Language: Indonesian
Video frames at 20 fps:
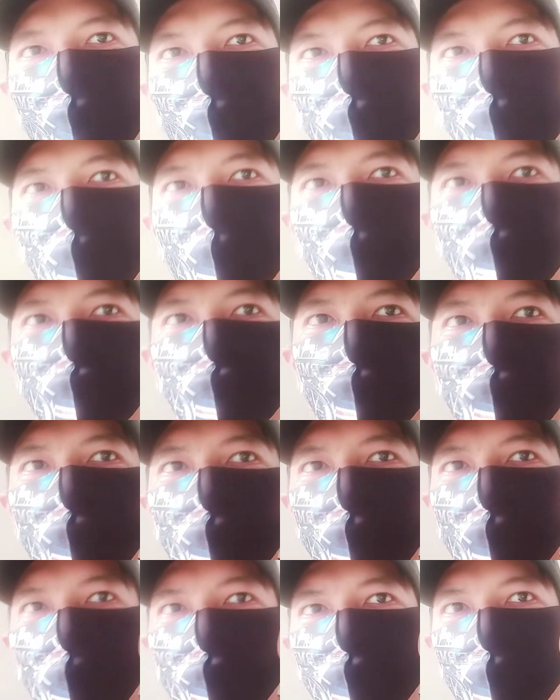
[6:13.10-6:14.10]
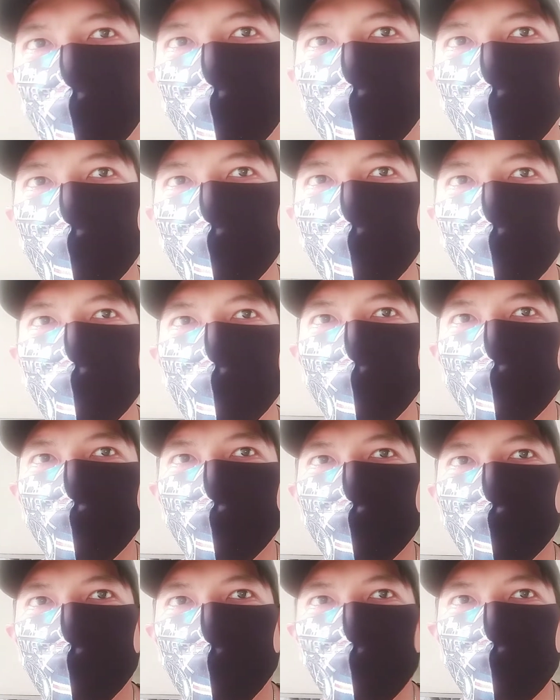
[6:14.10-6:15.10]
Friends, tambahan lagi
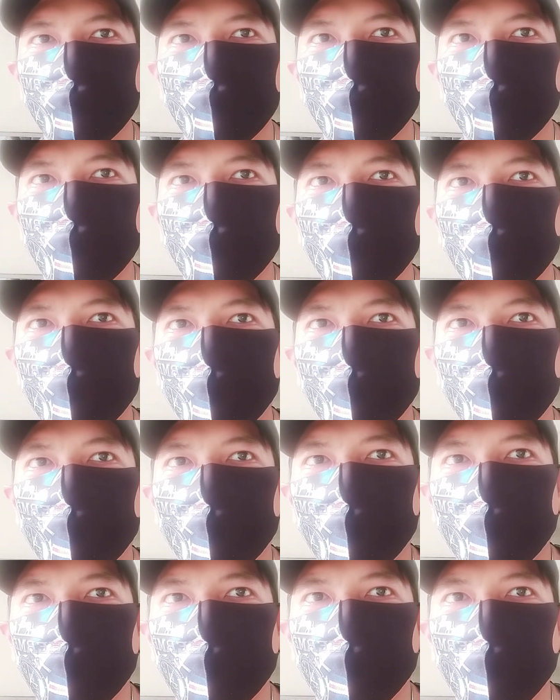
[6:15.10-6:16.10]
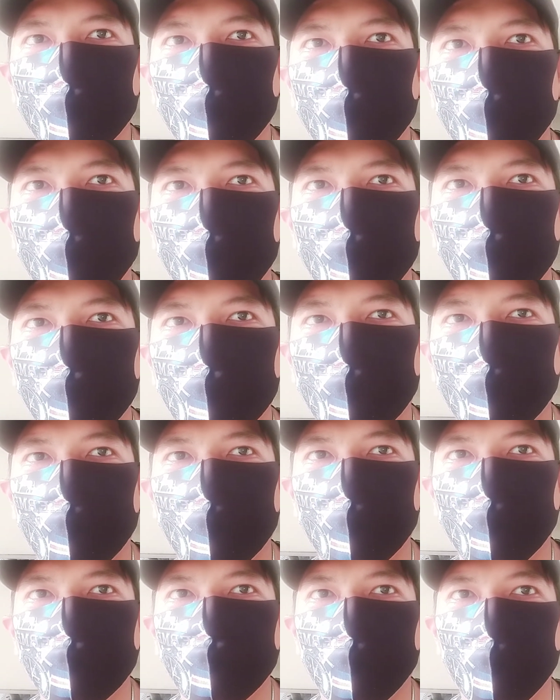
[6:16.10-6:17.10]
satu friends.
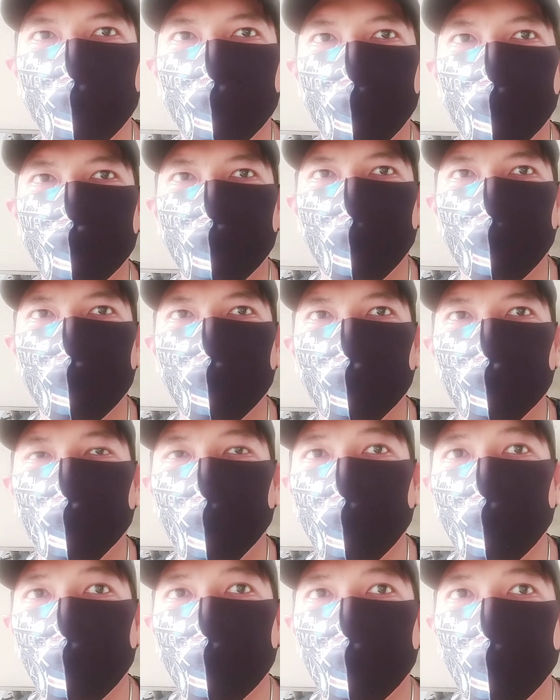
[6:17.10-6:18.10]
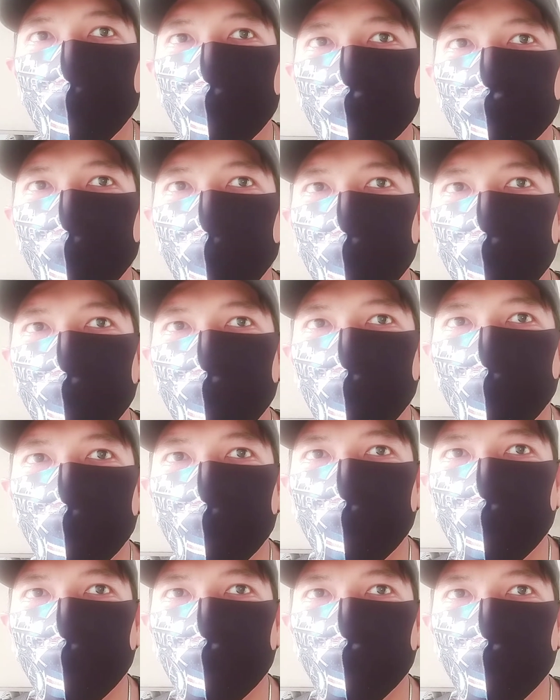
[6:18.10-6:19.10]
Setelah jawab jangan lupa di like friends,
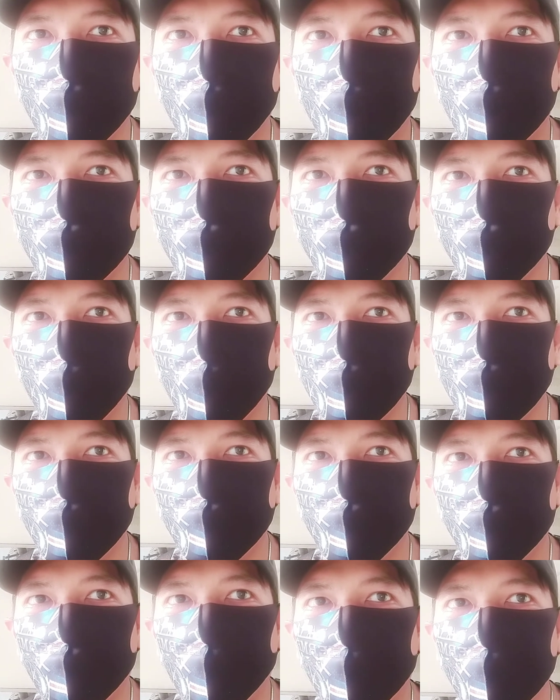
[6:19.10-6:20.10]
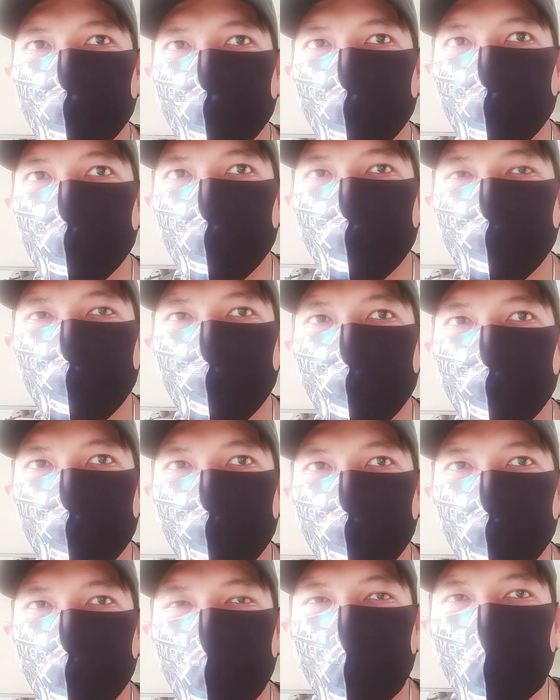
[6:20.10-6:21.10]
like-nya juga harus wajib friends
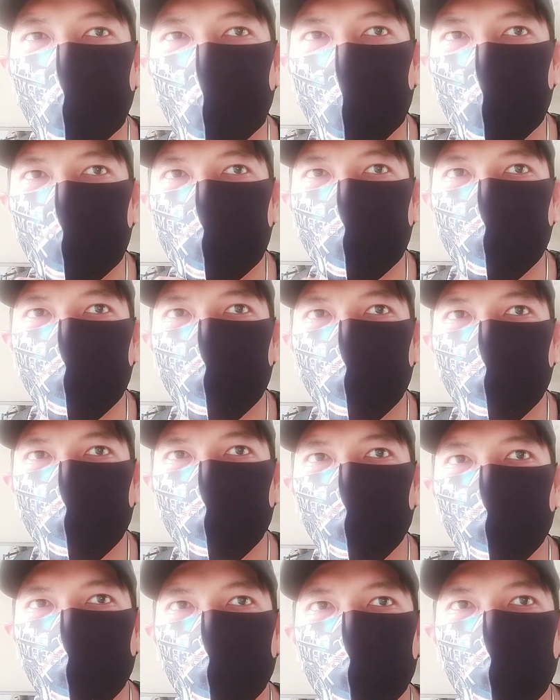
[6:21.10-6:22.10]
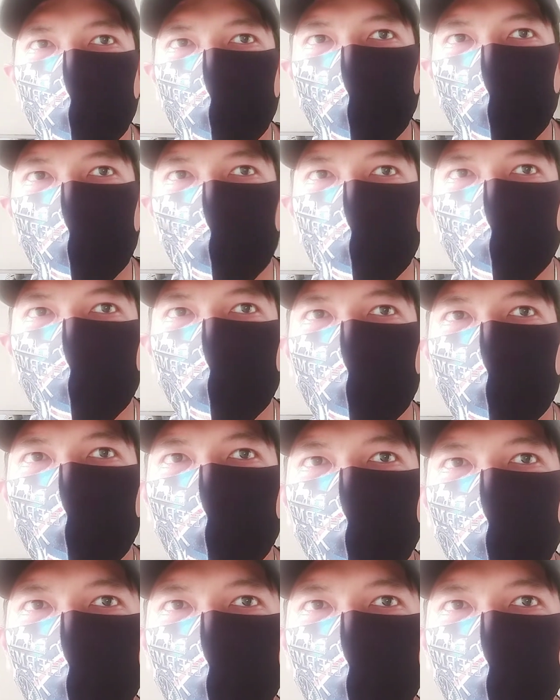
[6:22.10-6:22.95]
di like. Kalau